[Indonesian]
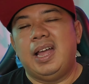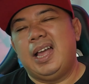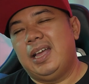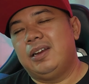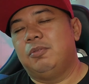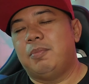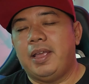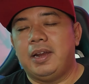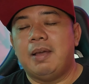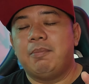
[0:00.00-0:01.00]
agak
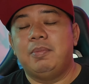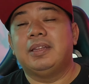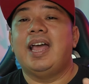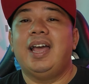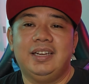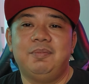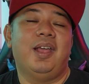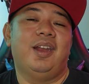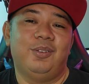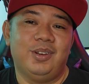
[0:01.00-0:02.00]
lumayan lama bertahan di
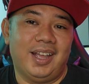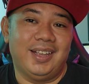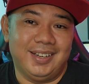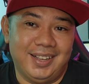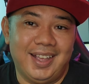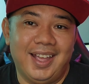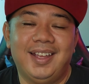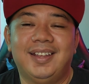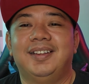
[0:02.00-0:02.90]
Piala Dunia kali ini ya.